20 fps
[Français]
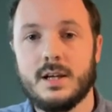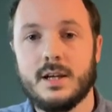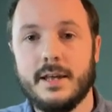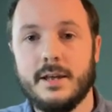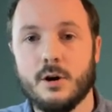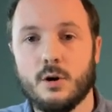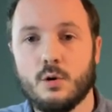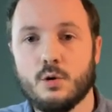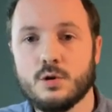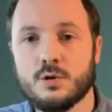
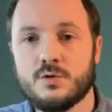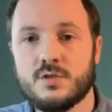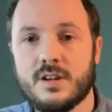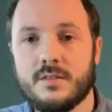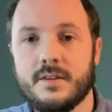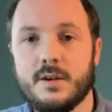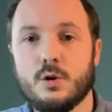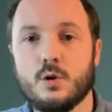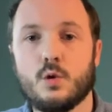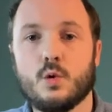Et en rouge, vous
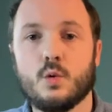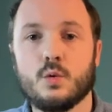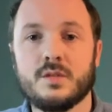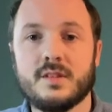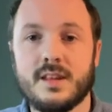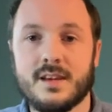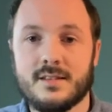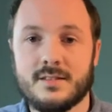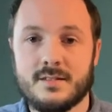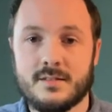avez le
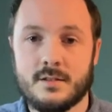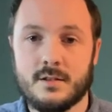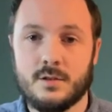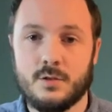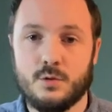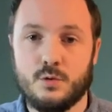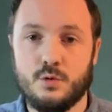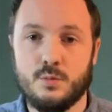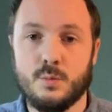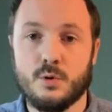contexte
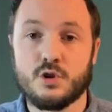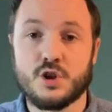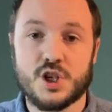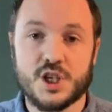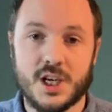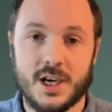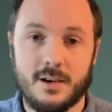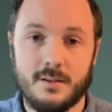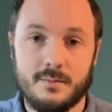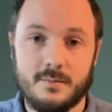du mot
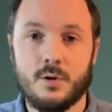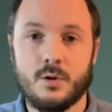chat.